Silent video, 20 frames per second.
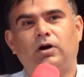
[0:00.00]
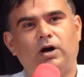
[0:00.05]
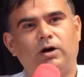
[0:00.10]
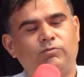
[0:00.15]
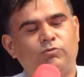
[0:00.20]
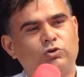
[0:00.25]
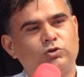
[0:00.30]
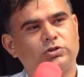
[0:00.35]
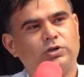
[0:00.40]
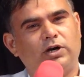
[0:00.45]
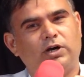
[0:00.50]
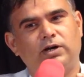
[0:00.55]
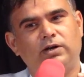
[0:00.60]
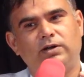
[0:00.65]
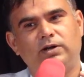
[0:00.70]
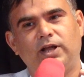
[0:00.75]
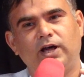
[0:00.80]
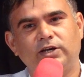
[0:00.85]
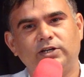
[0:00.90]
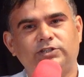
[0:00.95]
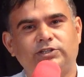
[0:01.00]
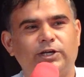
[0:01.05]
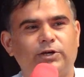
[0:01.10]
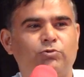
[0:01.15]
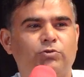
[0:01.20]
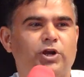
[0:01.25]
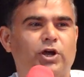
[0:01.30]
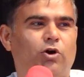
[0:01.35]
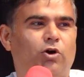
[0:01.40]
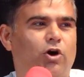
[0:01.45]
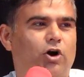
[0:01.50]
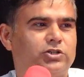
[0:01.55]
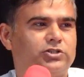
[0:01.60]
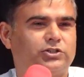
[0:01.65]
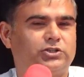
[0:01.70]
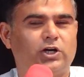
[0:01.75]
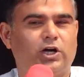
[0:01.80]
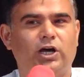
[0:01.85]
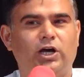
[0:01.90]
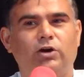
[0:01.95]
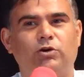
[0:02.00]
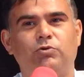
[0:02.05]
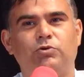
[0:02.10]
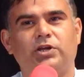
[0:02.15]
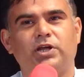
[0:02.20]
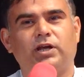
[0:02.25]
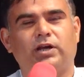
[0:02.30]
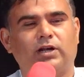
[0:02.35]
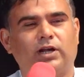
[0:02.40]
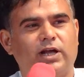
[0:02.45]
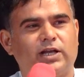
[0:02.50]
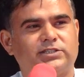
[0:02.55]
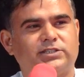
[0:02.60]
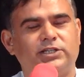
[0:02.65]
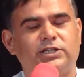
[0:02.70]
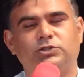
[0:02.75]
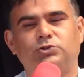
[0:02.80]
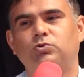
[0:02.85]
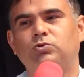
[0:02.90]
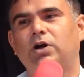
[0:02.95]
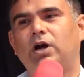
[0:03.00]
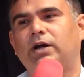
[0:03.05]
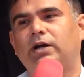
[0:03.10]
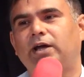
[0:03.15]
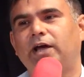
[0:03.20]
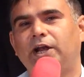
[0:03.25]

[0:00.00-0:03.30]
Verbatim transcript: अब वो ढंग से उनके हॉस्टल उनकी क्लासेस उनका